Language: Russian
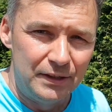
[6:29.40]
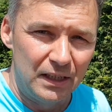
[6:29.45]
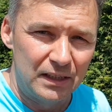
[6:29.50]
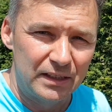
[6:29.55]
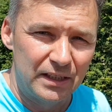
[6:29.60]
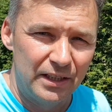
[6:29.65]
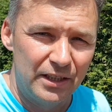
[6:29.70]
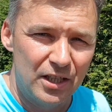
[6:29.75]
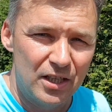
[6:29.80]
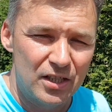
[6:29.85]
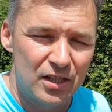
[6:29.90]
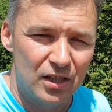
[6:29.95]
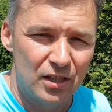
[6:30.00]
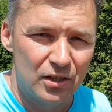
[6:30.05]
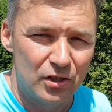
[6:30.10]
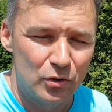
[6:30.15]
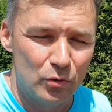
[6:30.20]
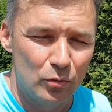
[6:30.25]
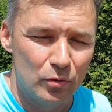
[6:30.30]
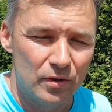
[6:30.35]
Сейчас, конечно,
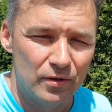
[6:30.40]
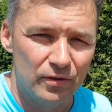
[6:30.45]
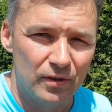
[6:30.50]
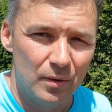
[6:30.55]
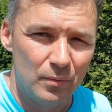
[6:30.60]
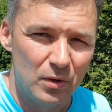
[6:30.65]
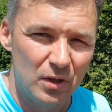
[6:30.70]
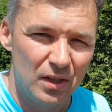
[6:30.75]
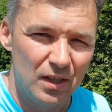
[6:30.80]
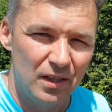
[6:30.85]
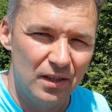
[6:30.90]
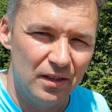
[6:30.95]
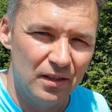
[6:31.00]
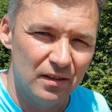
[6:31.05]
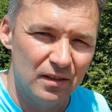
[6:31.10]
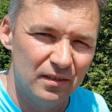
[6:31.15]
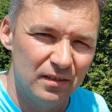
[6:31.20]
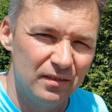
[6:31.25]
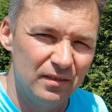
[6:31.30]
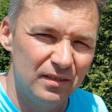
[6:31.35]
начнется в
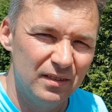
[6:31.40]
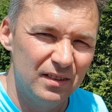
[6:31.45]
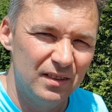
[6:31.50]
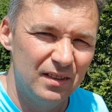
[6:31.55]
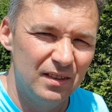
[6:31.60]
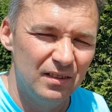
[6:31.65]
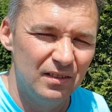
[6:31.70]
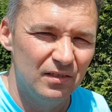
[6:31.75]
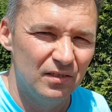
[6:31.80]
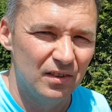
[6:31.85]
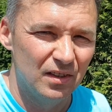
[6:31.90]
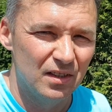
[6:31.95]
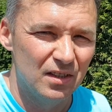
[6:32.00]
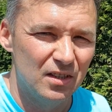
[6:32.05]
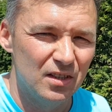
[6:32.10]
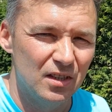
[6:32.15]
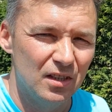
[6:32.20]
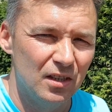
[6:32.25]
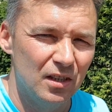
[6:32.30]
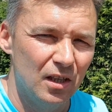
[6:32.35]
комментариях в
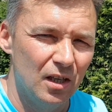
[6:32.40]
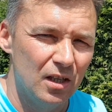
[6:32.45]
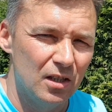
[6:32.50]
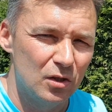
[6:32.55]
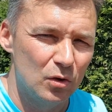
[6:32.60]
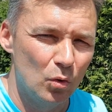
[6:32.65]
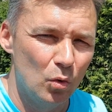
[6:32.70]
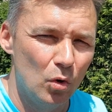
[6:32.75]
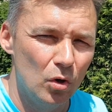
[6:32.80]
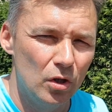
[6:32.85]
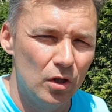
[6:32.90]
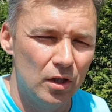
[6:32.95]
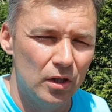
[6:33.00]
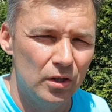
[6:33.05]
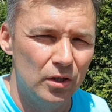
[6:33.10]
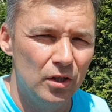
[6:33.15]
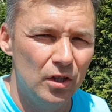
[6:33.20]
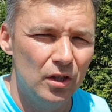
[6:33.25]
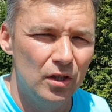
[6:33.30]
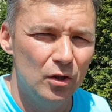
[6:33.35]
конце. А
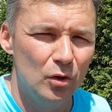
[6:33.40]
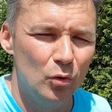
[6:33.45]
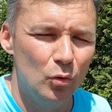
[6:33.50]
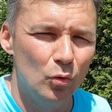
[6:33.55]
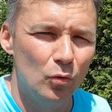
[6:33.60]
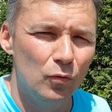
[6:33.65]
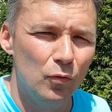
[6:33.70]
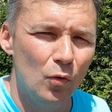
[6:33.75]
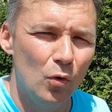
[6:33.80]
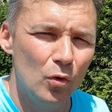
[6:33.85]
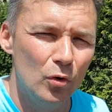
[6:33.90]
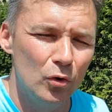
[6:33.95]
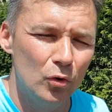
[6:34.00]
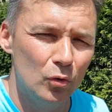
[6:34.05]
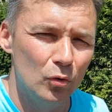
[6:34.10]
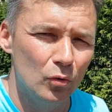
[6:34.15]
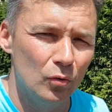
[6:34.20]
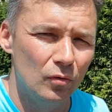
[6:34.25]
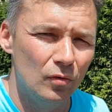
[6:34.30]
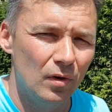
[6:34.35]
сколько денег
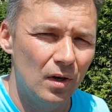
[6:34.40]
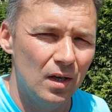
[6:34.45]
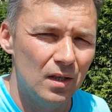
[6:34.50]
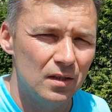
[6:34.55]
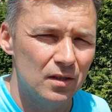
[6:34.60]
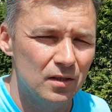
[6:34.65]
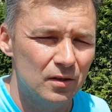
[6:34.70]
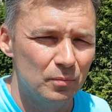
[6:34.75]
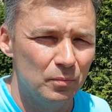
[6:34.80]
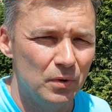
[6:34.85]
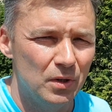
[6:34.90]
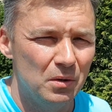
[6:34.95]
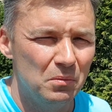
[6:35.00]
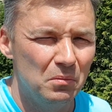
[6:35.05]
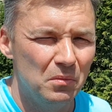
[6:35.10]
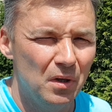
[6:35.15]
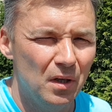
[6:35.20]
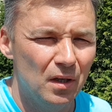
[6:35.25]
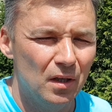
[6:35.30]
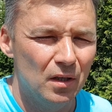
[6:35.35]
уходит у вас
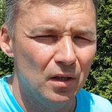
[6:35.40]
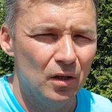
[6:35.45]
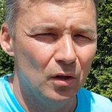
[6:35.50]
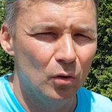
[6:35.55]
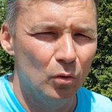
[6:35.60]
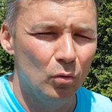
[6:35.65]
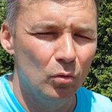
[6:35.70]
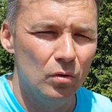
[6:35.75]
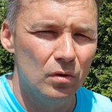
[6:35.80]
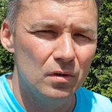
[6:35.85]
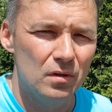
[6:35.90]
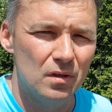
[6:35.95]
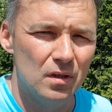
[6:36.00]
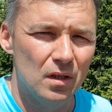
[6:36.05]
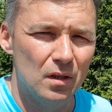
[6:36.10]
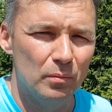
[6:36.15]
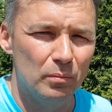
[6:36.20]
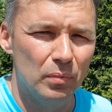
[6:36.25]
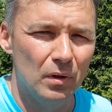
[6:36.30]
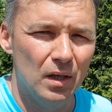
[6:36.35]
примерно от
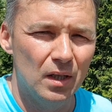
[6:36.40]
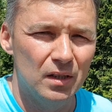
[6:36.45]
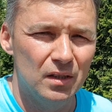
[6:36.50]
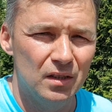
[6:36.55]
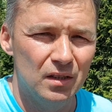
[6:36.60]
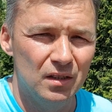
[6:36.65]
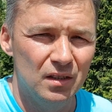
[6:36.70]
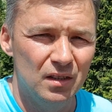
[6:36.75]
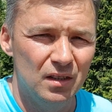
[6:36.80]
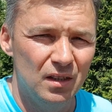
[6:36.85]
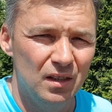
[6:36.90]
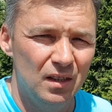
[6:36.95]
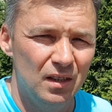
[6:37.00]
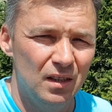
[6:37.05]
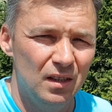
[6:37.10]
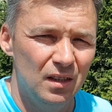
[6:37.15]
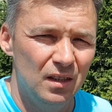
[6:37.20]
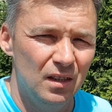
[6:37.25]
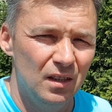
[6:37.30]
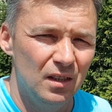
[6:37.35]
зарплаты
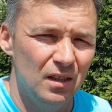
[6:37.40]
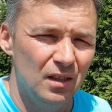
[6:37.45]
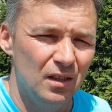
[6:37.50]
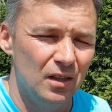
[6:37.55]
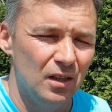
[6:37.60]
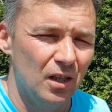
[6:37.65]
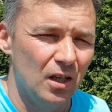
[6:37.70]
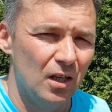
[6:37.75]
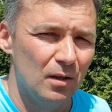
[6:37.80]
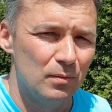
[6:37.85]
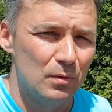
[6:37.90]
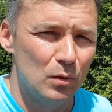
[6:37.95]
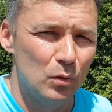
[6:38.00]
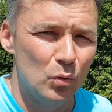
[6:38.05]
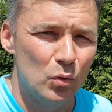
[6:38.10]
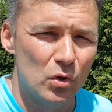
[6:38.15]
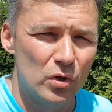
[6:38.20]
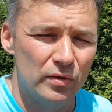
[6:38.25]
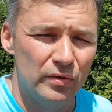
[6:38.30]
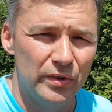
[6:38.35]
на
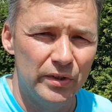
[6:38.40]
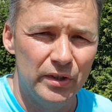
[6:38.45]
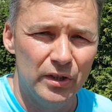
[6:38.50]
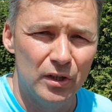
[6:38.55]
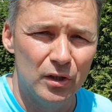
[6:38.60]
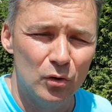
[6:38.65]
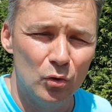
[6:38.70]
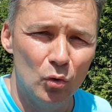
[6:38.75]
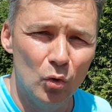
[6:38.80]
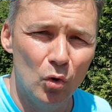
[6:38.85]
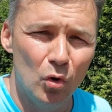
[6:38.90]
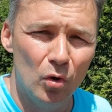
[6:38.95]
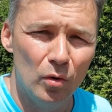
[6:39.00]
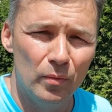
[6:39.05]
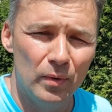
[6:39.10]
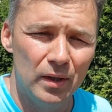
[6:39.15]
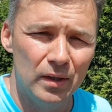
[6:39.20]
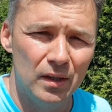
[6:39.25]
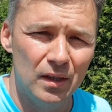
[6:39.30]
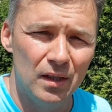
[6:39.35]
обслуживание
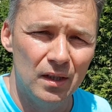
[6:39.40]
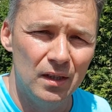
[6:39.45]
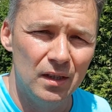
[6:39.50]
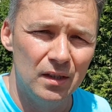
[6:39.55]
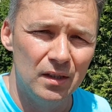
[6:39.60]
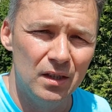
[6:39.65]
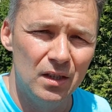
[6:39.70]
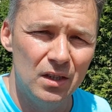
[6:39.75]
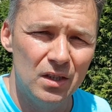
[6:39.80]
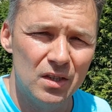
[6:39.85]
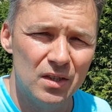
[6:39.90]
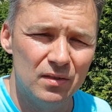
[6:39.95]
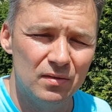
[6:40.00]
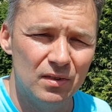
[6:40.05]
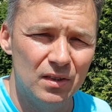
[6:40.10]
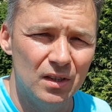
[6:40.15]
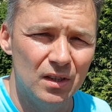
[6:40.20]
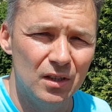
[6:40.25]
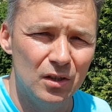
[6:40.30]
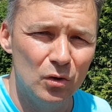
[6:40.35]
дома, на
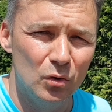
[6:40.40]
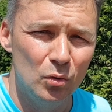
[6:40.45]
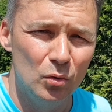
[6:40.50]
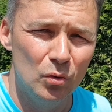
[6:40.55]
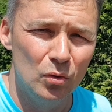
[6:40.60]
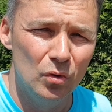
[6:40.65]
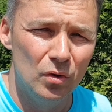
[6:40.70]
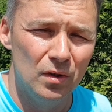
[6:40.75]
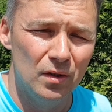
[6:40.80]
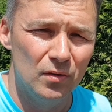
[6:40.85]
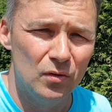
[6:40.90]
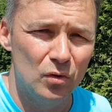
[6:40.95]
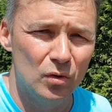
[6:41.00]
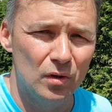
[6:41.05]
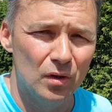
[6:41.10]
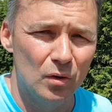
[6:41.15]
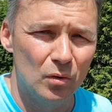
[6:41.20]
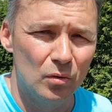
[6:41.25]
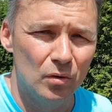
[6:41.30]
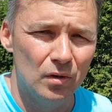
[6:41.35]
электричество, на еду и на все
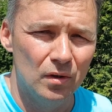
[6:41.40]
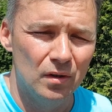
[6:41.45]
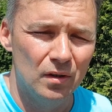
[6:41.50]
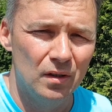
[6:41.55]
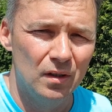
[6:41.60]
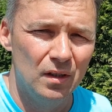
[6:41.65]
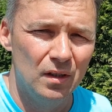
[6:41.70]
такое?